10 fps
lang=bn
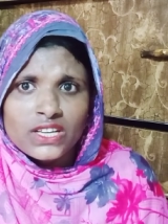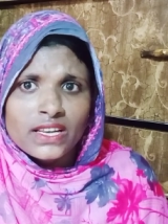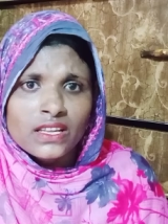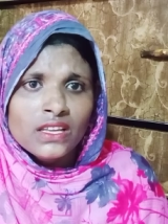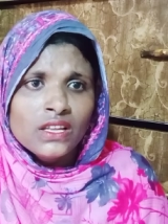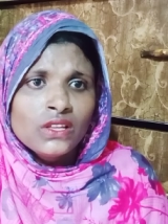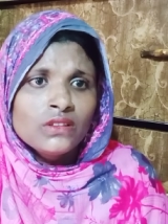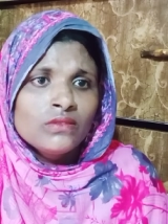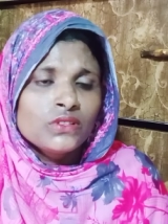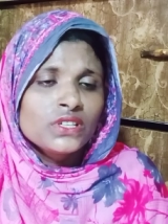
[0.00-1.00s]
সালে
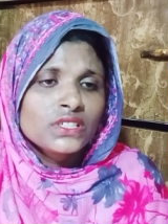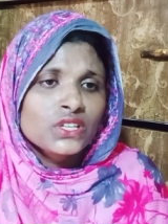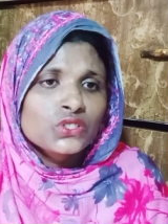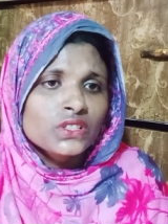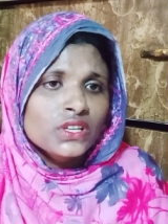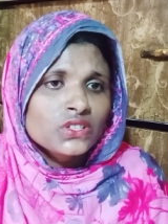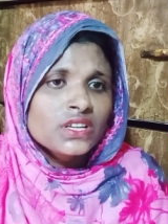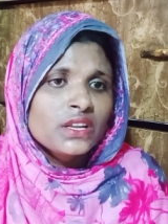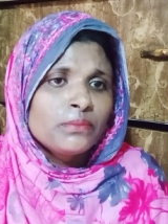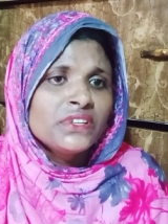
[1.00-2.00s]
দুই
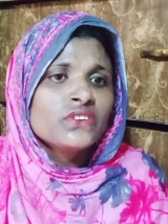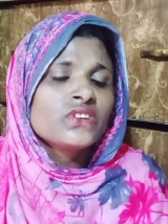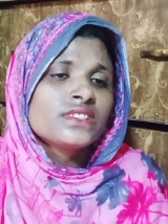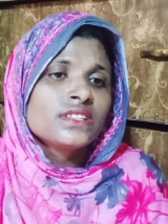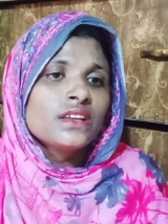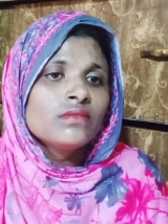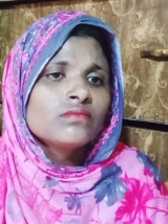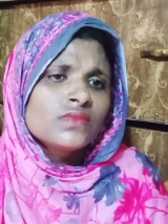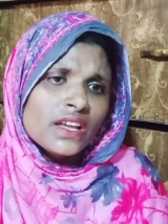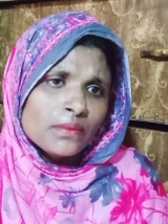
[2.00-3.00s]
সালে বিয়ে হয়েছে
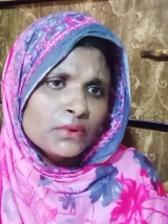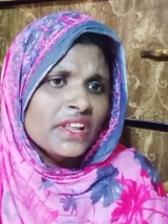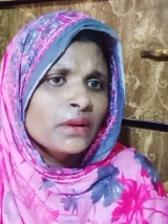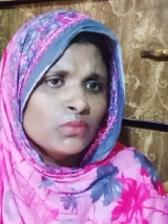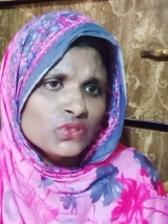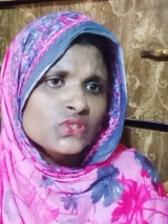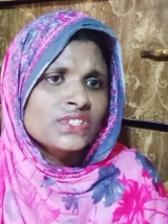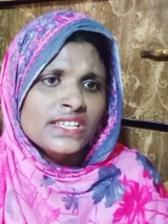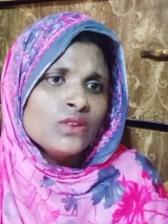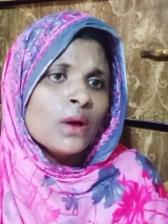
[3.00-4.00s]
তারপরে এক বছর
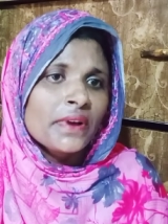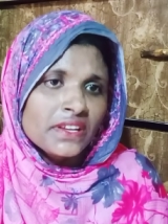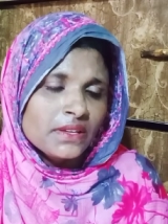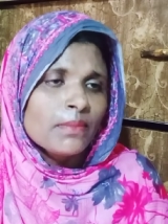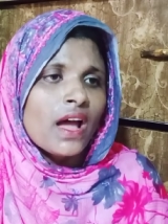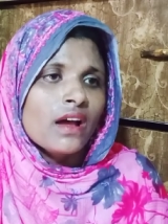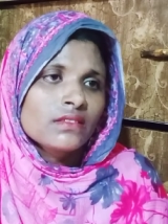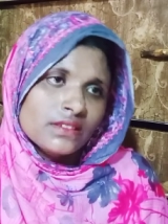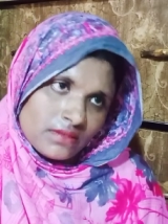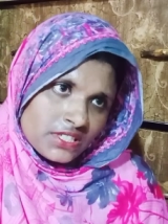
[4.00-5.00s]
ছিল আমার এই মা
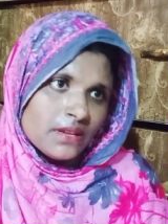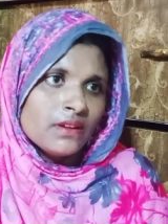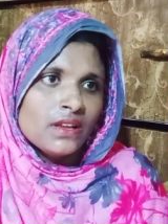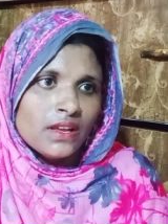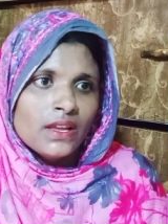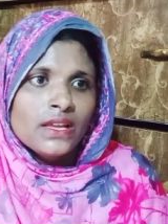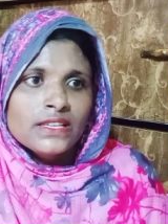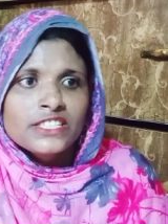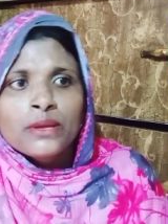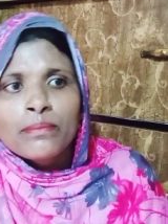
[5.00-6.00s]
আচ্ছা, প্রেম
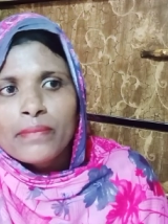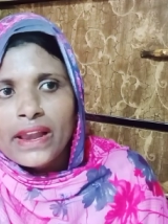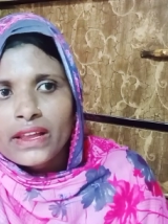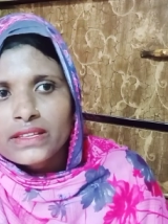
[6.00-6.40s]
করেছেন কতদিন